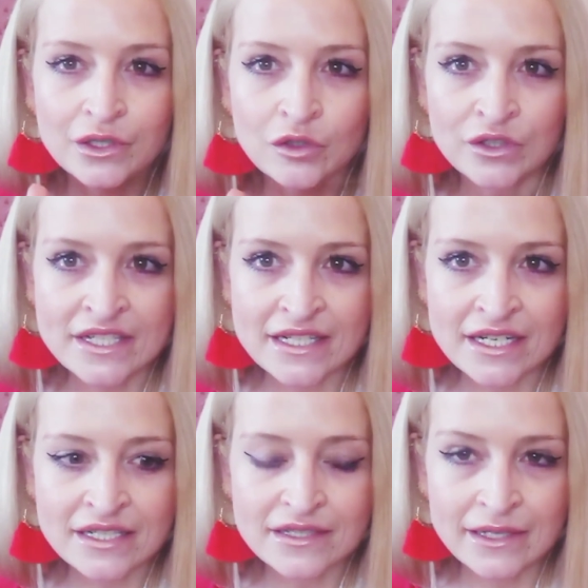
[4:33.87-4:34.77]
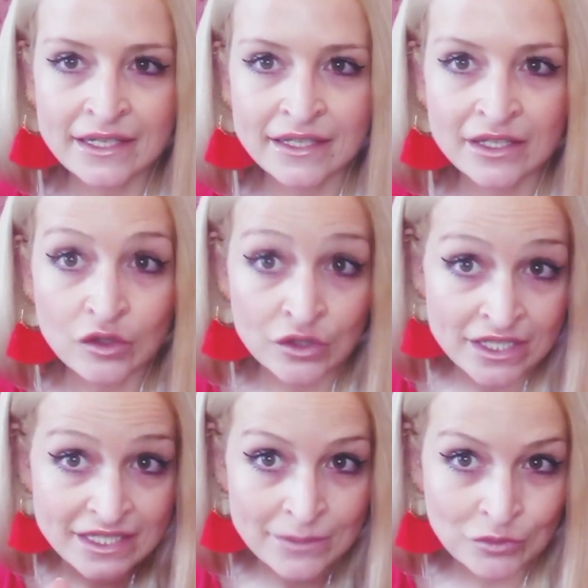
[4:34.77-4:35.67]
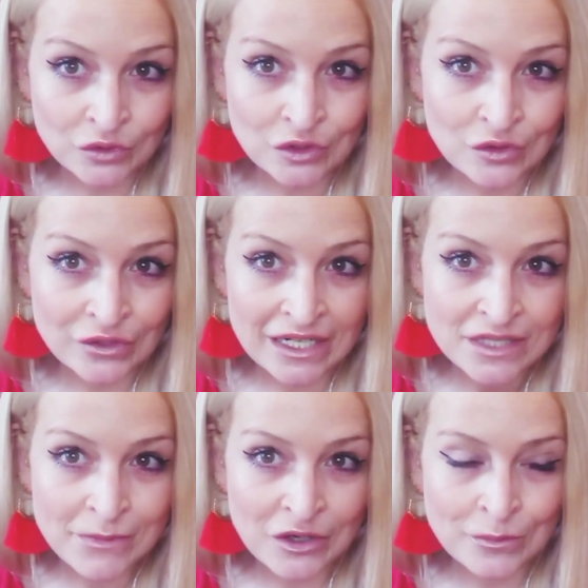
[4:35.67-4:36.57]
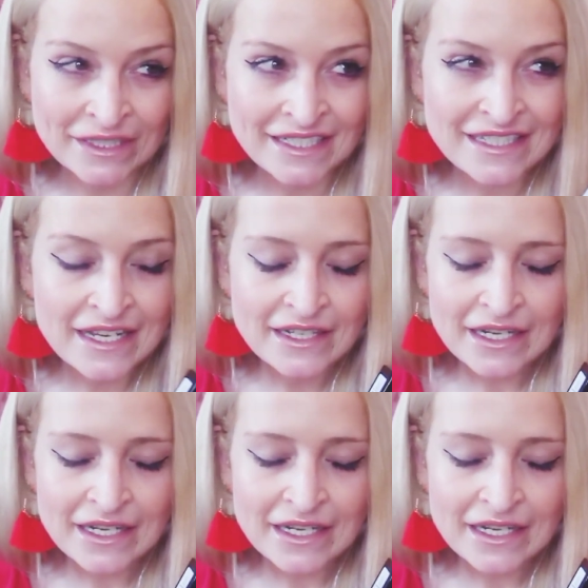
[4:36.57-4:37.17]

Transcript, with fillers: con, eh, con ese punto de las palomitas.